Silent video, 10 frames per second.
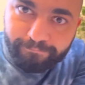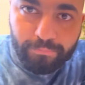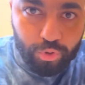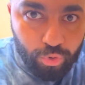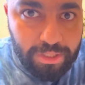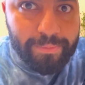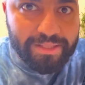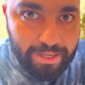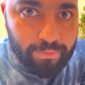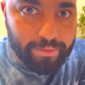بتقول لي
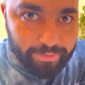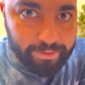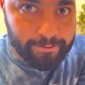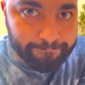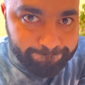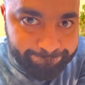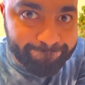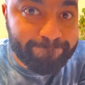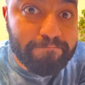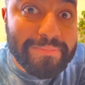بيتي اولى بيا
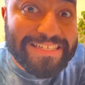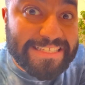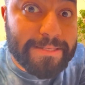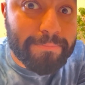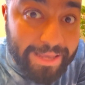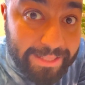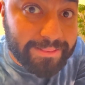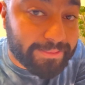ميرسي بجد